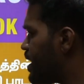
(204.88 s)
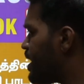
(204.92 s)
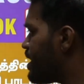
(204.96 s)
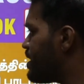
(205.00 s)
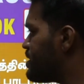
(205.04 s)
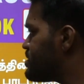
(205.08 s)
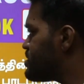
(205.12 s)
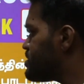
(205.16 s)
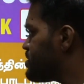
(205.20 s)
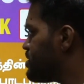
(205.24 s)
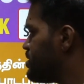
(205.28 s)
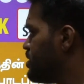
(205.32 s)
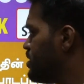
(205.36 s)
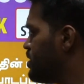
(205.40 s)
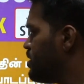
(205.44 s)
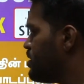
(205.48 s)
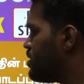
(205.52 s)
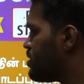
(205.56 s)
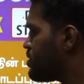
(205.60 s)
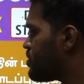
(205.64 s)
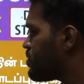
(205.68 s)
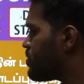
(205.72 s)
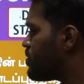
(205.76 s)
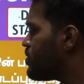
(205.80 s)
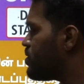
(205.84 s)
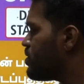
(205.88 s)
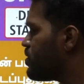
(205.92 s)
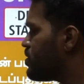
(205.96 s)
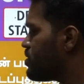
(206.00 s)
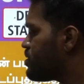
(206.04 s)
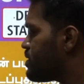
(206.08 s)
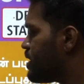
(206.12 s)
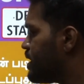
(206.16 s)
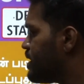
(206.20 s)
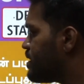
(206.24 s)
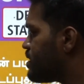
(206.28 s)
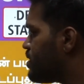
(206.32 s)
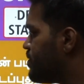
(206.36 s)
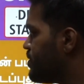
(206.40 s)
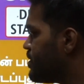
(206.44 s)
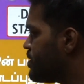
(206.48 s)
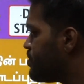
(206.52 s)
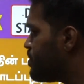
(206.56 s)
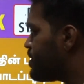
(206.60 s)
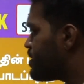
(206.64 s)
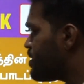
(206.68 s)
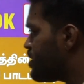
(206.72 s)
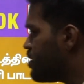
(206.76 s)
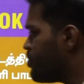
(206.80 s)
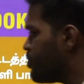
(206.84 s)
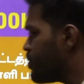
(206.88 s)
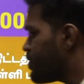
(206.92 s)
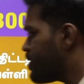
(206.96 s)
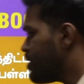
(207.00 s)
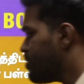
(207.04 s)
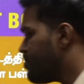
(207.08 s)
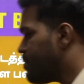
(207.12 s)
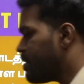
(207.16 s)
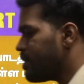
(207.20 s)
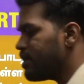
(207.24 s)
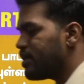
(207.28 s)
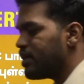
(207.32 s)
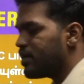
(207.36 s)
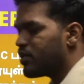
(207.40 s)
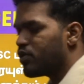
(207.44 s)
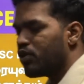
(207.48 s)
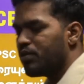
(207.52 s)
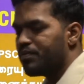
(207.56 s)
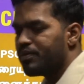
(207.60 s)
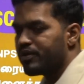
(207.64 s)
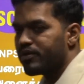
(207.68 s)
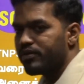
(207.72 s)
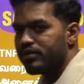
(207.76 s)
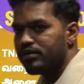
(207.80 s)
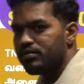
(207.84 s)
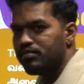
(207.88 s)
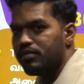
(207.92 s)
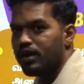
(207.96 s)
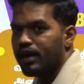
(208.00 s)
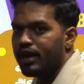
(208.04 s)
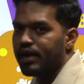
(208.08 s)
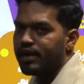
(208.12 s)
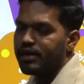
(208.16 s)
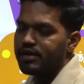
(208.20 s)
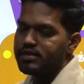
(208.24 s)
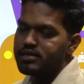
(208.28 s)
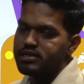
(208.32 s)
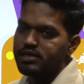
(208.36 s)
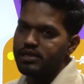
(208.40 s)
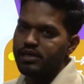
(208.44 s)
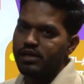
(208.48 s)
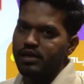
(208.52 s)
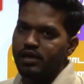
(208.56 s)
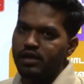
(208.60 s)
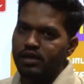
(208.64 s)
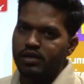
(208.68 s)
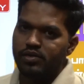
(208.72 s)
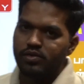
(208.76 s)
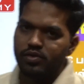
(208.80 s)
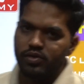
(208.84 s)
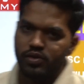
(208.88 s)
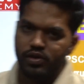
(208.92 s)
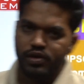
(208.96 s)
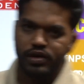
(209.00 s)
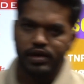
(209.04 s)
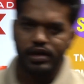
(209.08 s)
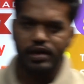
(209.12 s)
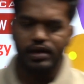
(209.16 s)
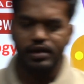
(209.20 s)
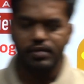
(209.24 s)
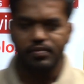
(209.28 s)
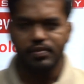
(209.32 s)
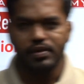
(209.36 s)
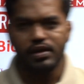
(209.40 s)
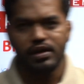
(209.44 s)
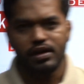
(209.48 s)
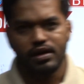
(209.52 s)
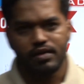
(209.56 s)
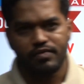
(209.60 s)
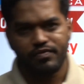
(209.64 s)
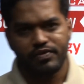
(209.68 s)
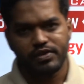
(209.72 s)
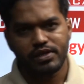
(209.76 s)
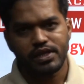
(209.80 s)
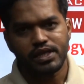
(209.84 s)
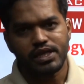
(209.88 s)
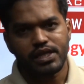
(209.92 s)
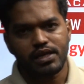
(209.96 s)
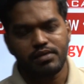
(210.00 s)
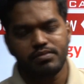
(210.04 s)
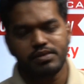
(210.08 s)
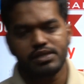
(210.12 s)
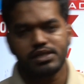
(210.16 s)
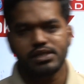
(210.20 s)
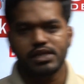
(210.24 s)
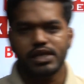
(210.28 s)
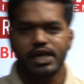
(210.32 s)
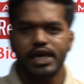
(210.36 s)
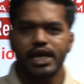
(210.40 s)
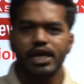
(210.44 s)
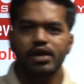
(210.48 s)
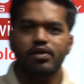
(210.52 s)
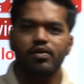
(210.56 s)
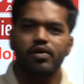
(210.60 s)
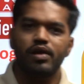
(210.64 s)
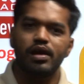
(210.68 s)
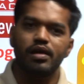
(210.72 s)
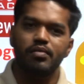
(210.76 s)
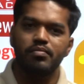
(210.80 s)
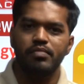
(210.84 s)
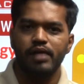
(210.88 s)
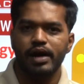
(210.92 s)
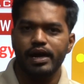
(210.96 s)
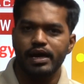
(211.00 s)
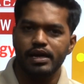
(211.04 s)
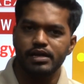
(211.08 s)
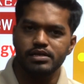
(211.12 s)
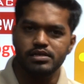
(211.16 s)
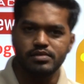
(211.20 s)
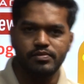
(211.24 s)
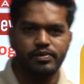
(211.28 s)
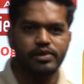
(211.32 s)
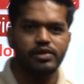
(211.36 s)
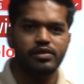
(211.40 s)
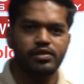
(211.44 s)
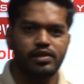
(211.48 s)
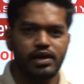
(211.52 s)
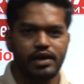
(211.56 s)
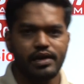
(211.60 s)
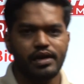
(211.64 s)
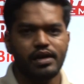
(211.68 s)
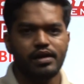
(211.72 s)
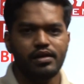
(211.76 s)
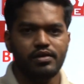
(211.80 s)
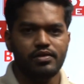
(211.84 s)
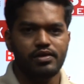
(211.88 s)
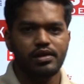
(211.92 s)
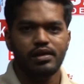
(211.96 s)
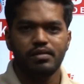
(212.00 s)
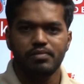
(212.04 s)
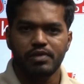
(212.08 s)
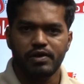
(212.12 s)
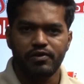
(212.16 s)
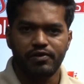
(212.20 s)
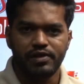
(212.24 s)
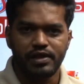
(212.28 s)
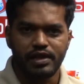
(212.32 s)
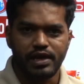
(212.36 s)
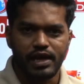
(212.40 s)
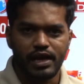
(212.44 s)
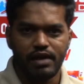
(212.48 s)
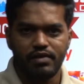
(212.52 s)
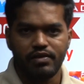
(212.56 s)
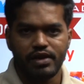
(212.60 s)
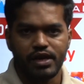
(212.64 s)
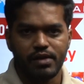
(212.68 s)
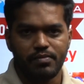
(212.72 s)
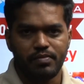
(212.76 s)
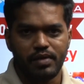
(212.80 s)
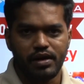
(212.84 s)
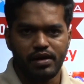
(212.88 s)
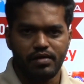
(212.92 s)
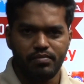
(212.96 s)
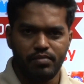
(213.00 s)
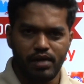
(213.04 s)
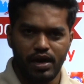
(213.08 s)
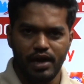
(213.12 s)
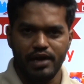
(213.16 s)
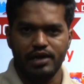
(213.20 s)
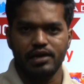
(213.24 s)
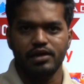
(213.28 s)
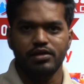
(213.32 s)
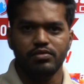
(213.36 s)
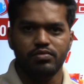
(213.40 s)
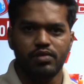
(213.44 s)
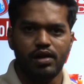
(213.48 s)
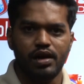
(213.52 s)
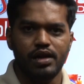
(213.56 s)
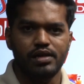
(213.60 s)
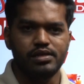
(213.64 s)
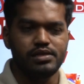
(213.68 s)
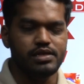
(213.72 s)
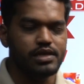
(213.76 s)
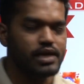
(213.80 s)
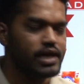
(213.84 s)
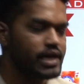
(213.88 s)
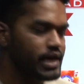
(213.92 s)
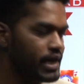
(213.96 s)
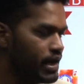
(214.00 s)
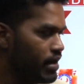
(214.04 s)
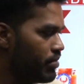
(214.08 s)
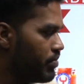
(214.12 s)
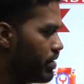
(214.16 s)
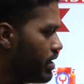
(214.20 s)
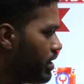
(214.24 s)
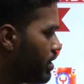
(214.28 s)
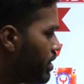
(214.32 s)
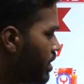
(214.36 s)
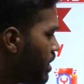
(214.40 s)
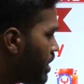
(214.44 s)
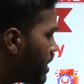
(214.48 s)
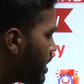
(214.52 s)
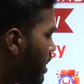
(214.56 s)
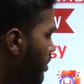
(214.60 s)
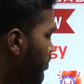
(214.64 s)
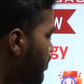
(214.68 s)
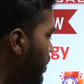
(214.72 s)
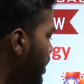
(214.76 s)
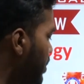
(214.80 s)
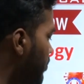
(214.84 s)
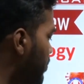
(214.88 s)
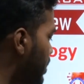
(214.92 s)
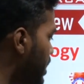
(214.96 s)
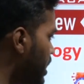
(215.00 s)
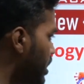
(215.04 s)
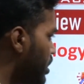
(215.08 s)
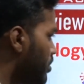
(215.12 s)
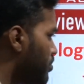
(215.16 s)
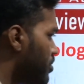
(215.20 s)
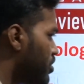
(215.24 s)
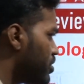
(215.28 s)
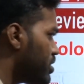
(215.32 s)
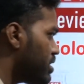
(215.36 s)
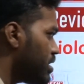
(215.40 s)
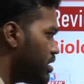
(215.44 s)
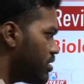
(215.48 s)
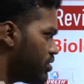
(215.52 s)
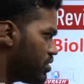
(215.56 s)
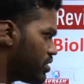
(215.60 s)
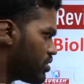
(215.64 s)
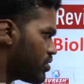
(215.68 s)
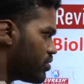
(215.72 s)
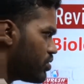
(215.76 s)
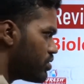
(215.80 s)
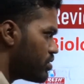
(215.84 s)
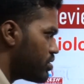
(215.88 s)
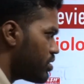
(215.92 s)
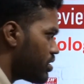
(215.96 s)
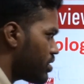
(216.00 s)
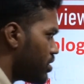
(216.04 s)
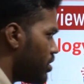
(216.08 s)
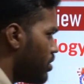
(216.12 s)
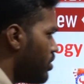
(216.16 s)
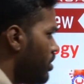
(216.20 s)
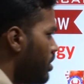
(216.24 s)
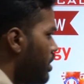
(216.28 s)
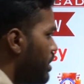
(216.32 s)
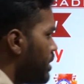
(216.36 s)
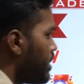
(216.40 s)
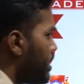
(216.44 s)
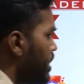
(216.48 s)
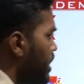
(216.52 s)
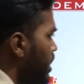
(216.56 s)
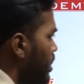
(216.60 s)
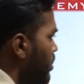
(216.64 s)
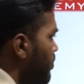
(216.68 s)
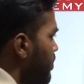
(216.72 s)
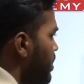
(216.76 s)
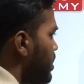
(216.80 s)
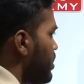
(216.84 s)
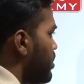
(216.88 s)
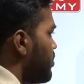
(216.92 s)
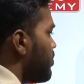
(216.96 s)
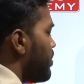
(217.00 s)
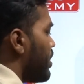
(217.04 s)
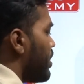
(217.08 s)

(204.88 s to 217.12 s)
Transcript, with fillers: பயாலஜி ஸோ சயின்ஸில் வந்து பார்த்திங்கன்னா முக்கியமான டாபிக் வந்து பயாலஜி ஸோ இப்போ ஃபிசிக்ஸ் கெமிஸ்ட்ரிக்கு ஈக்குவலாக பயாலஜி மட்டும் தனியாக வந்து நமக்கு வந்து கேள்வி கேட்பாங்க பாட்னி ஃபாலஜி ரெண்டையுமே கம்பைன் பண்ணி நம்ம வந்து இதில் வந்து கொடுத்துருக்குறோம் டிஎன்பிசி